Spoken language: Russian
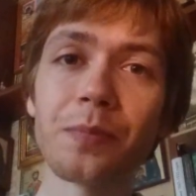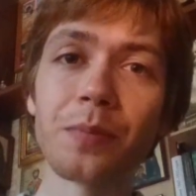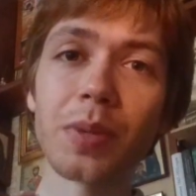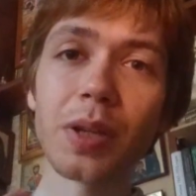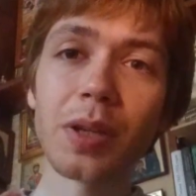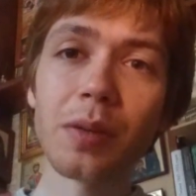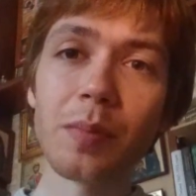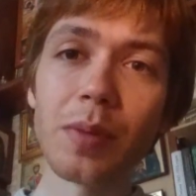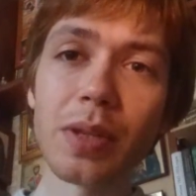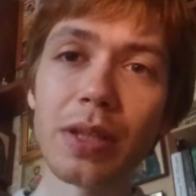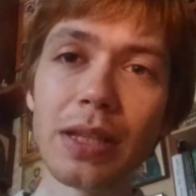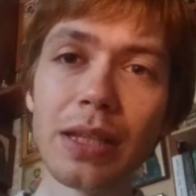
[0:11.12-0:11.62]

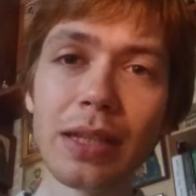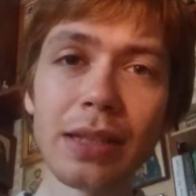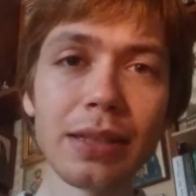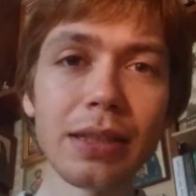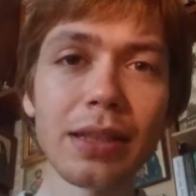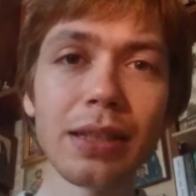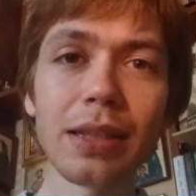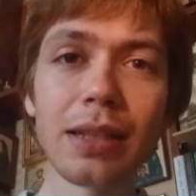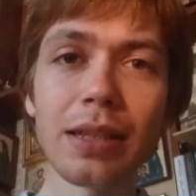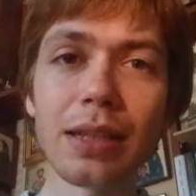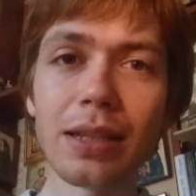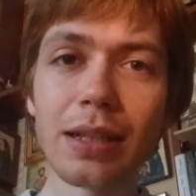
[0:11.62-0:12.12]

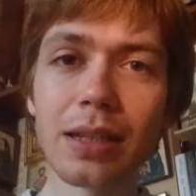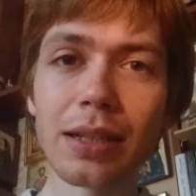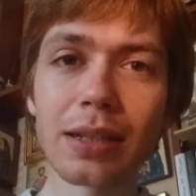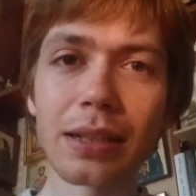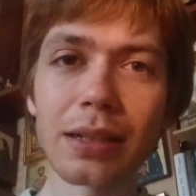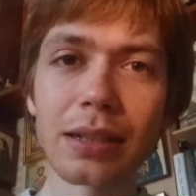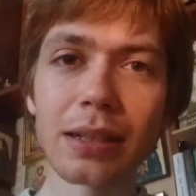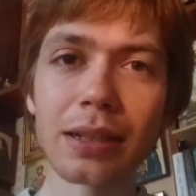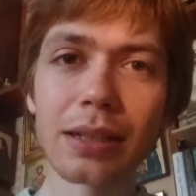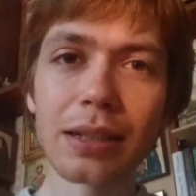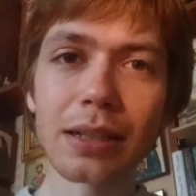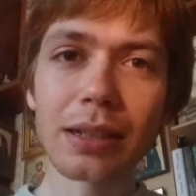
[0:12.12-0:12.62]
применить и
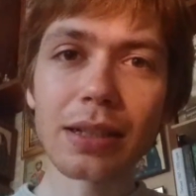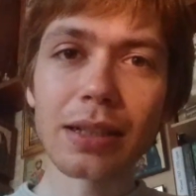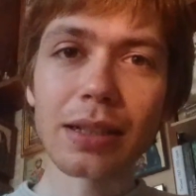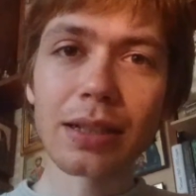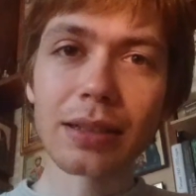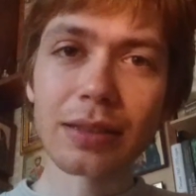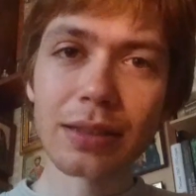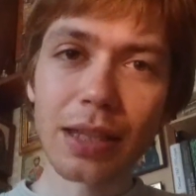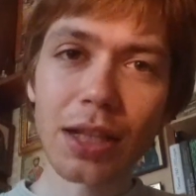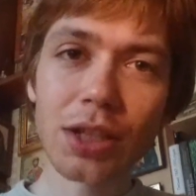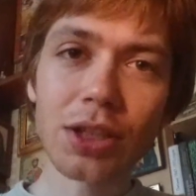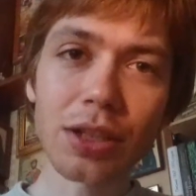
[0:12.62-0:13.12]

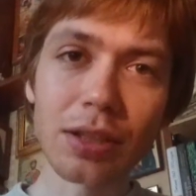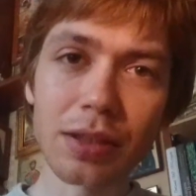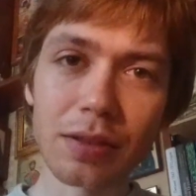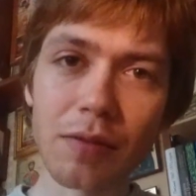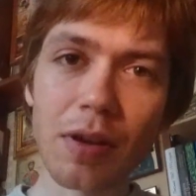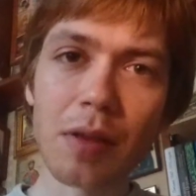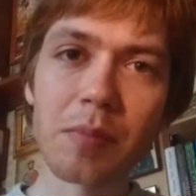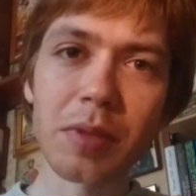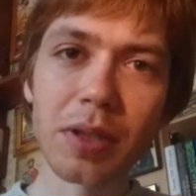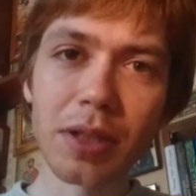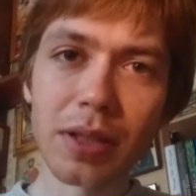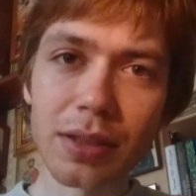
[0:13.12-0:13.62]
к нашей с
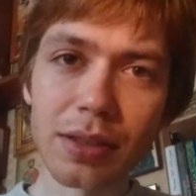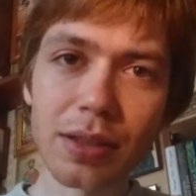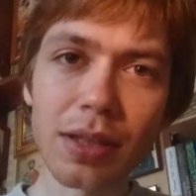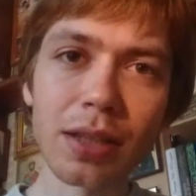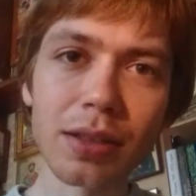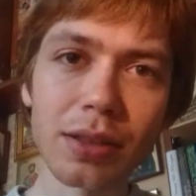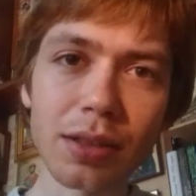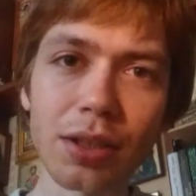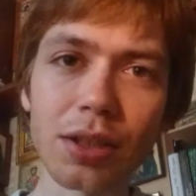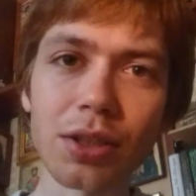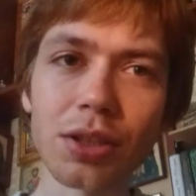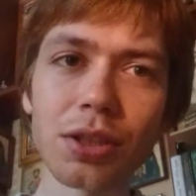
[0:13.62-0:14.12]
вами
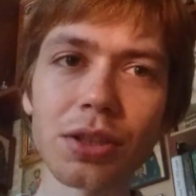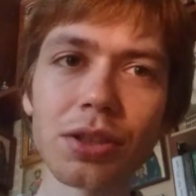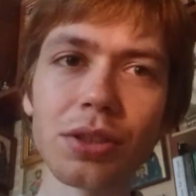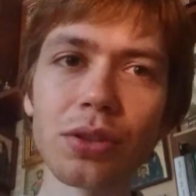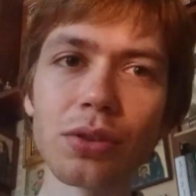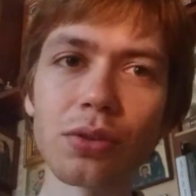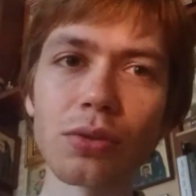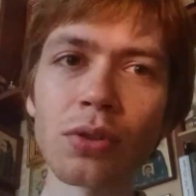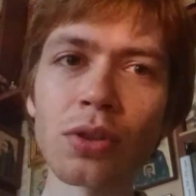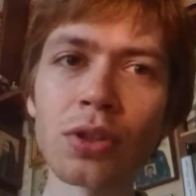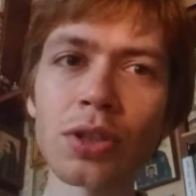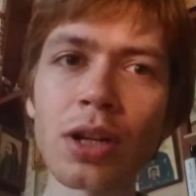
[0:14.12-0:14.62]
христианской
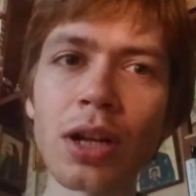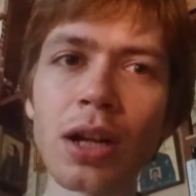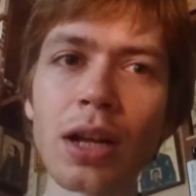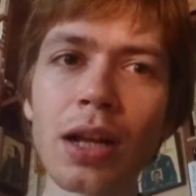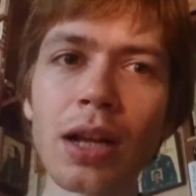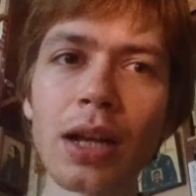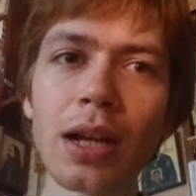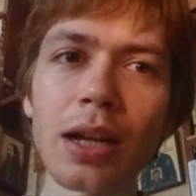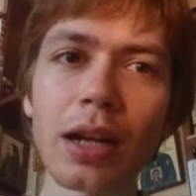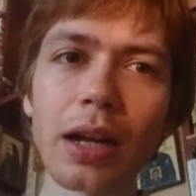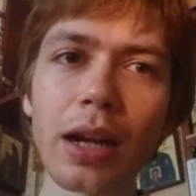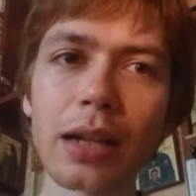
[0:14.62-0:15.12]
жизни тоже,
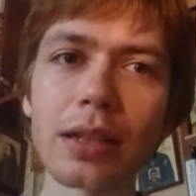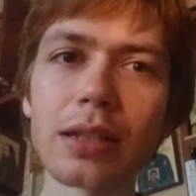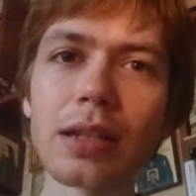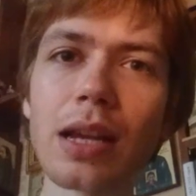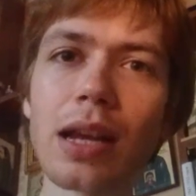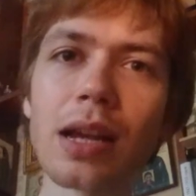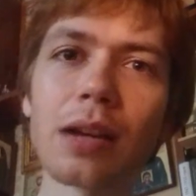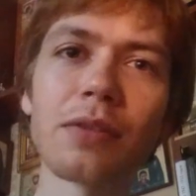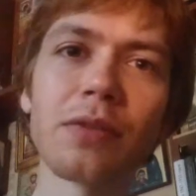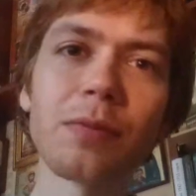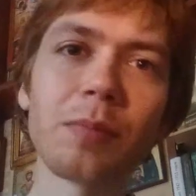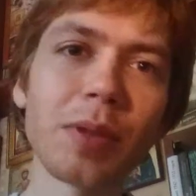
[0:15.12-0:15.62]

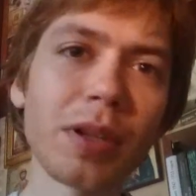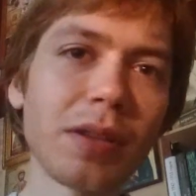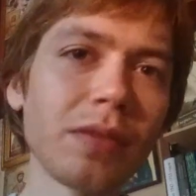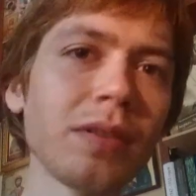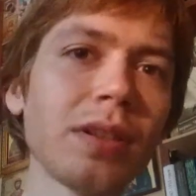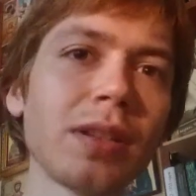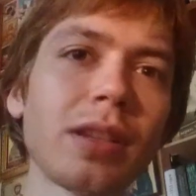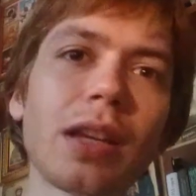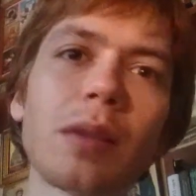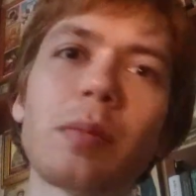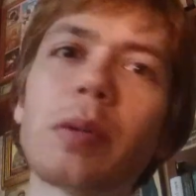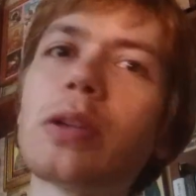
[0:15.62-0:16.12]
хотя
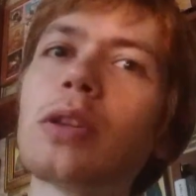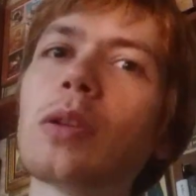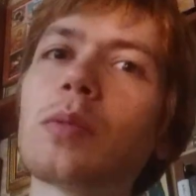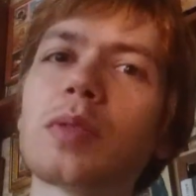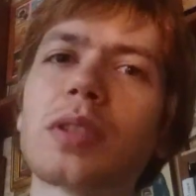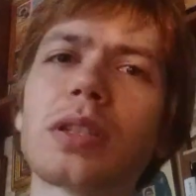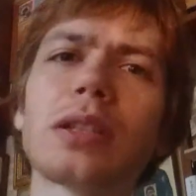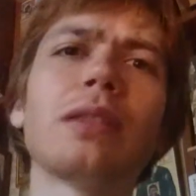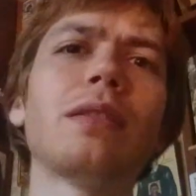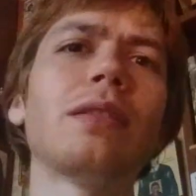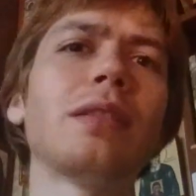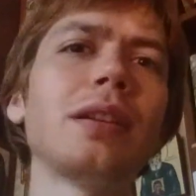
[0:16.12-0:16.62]
впервые там о нем
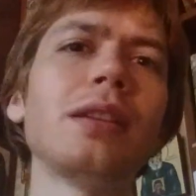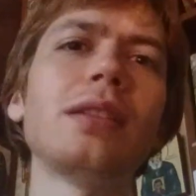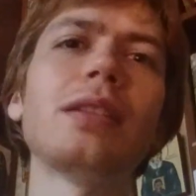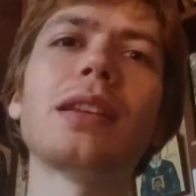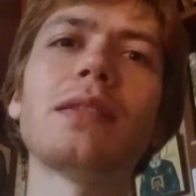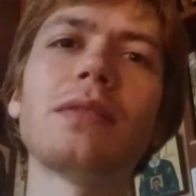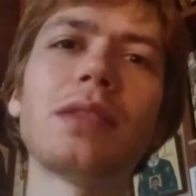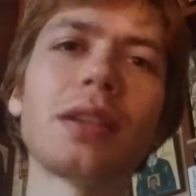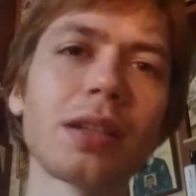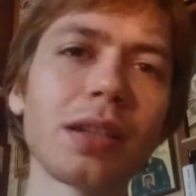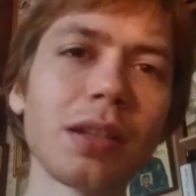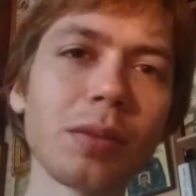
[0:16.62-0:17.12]
заговорили,
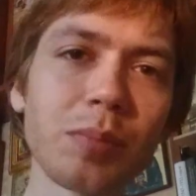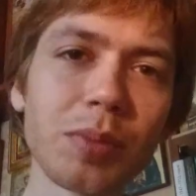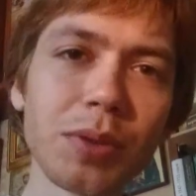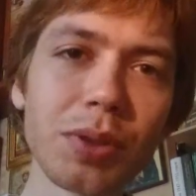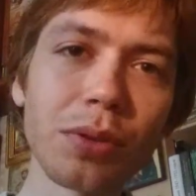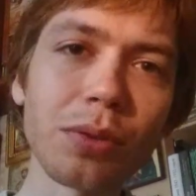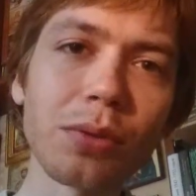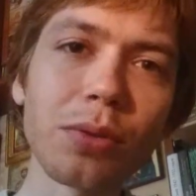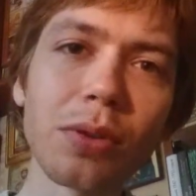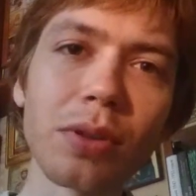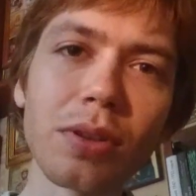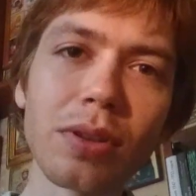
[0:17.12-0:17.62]
наверное,
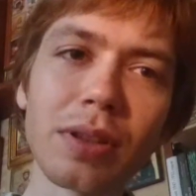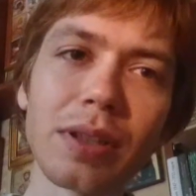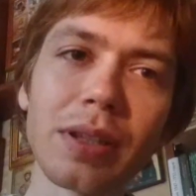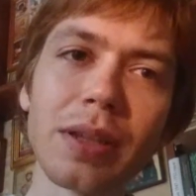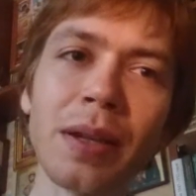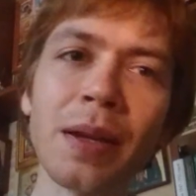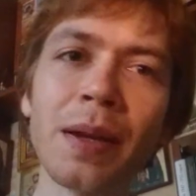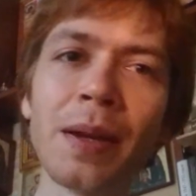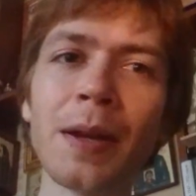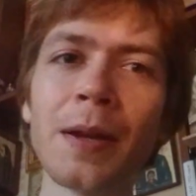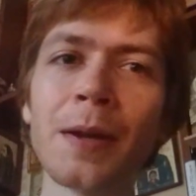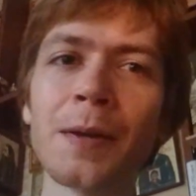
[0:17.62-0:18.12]

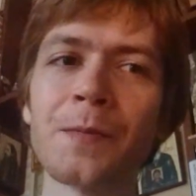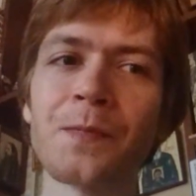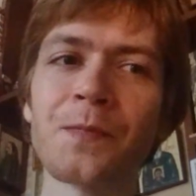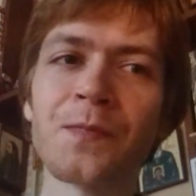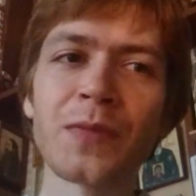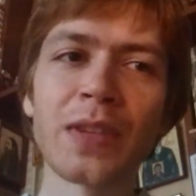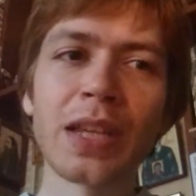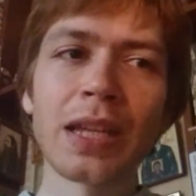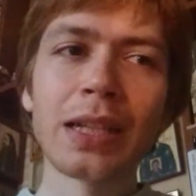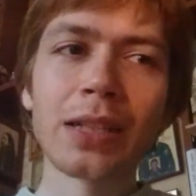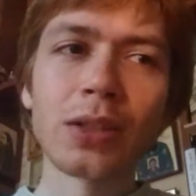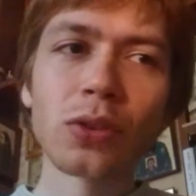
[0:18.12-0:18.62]
психологи.
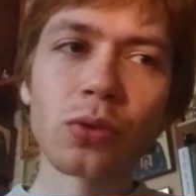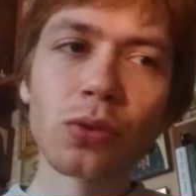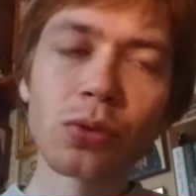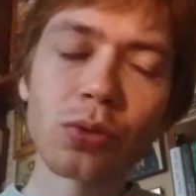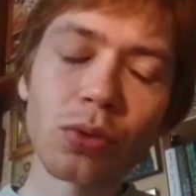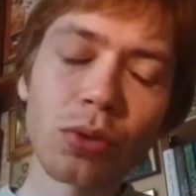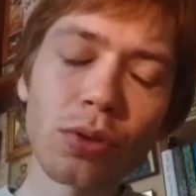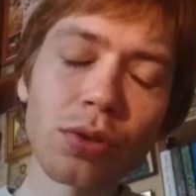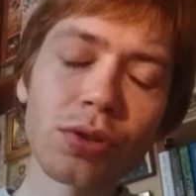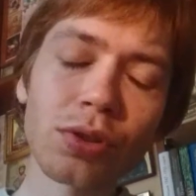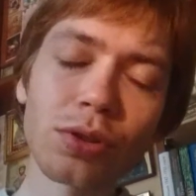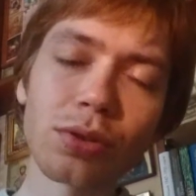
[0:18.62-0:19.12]

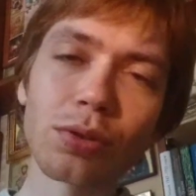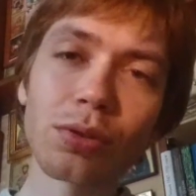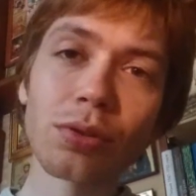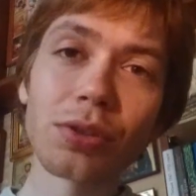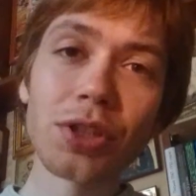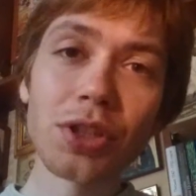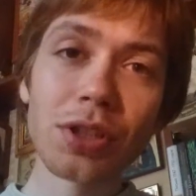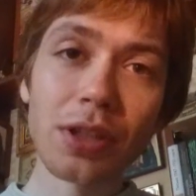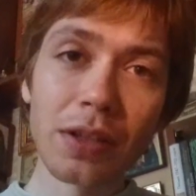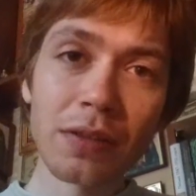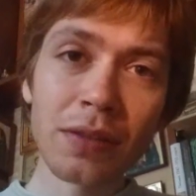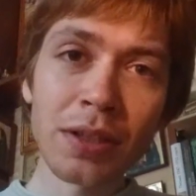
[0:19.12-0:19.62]
То, что
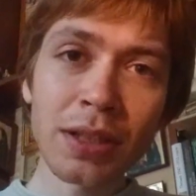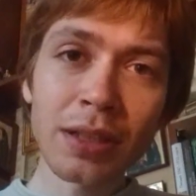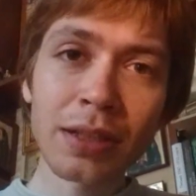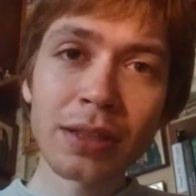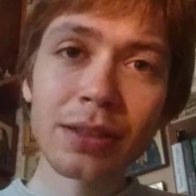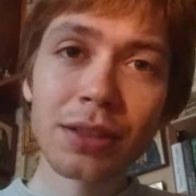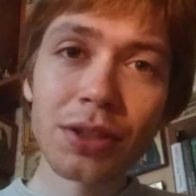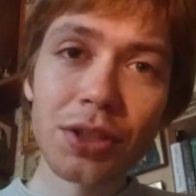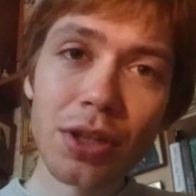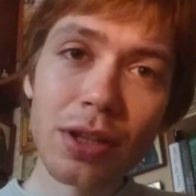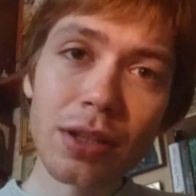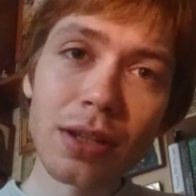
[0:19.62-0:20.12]

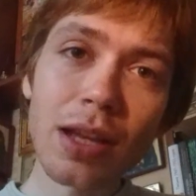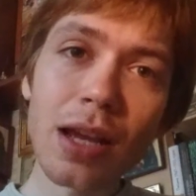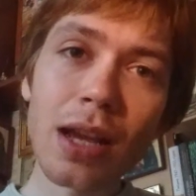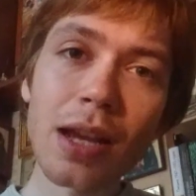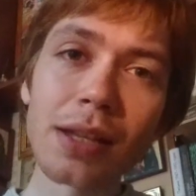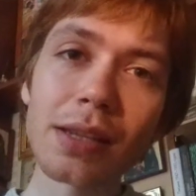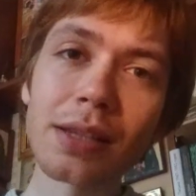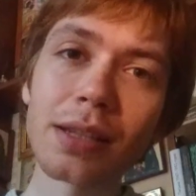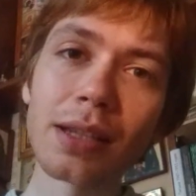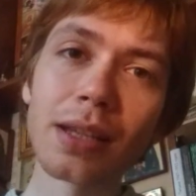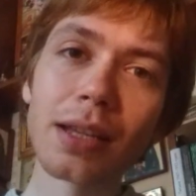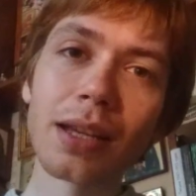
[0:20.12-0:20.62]
человек
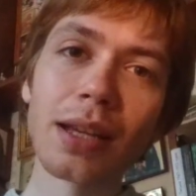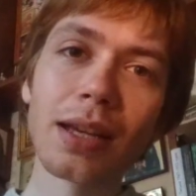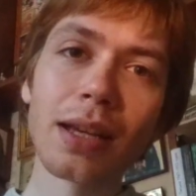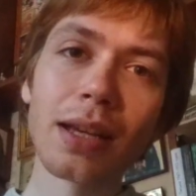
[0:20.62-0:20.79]
начинает,